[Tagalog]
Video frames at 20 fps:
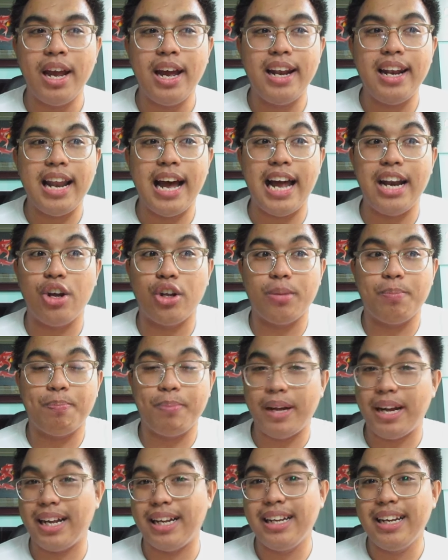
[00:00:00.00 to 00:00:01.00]
lalot
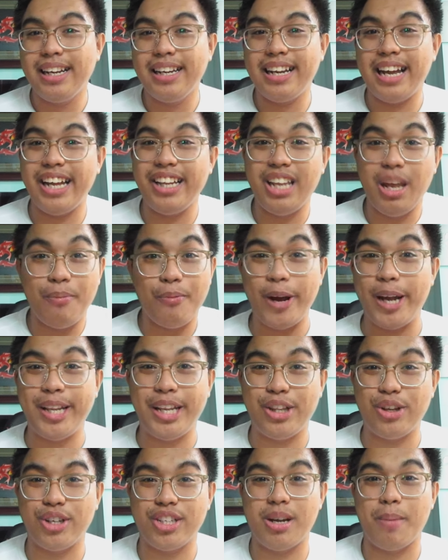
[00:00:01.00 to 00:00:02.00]
pa na hindi pwede
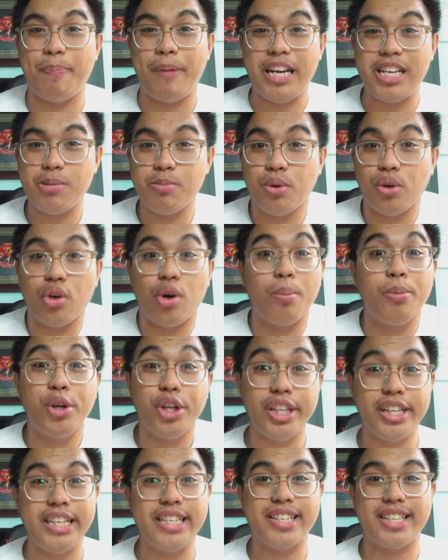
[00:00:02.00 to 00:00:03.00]
to sa Facebook
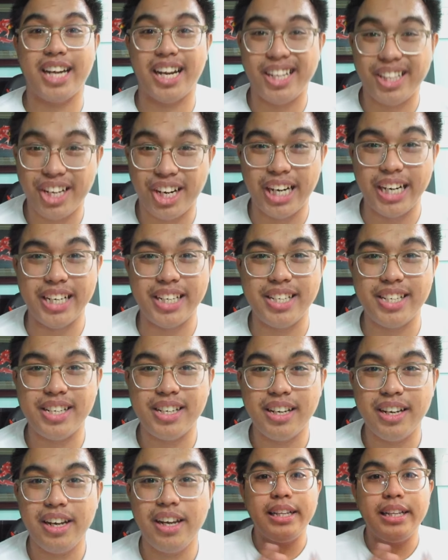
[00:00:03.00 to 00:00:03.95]
community standards.